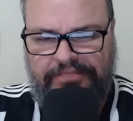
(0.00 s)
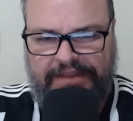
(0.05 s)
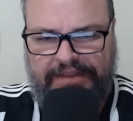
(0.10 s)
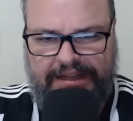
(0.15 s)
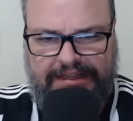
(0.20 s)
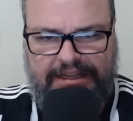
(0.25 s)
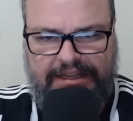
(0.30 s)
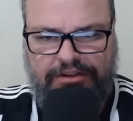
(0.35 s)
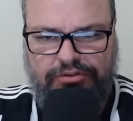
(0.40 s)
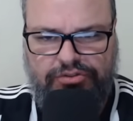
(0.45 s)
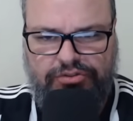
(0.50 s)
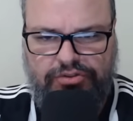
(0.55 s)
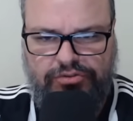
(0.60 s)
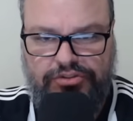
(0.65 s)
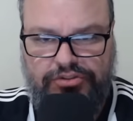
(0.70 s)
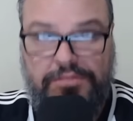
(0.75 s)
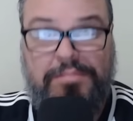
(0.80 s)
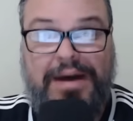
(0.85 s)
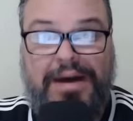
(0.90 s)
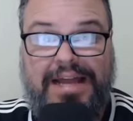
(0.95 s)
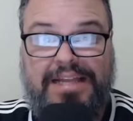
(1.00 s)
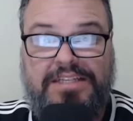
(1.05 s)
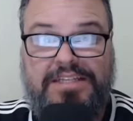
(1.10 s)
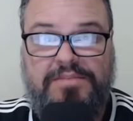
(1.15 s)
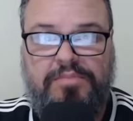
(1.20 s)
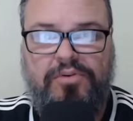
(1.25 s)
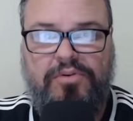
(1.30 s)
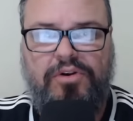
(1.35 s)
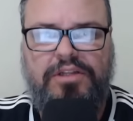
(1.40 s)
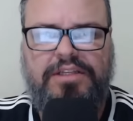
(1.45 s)
Edenilson de malas
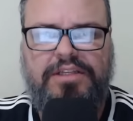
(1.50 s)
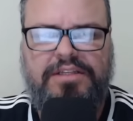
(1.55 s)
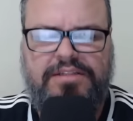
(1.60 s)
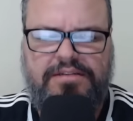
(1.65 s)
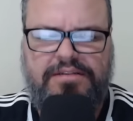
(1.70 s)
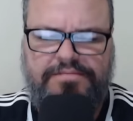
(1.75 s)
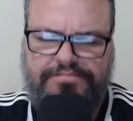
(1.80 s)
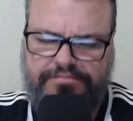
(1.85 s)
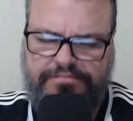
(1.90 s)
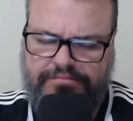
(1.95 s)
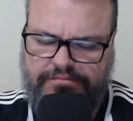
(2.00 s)
prontas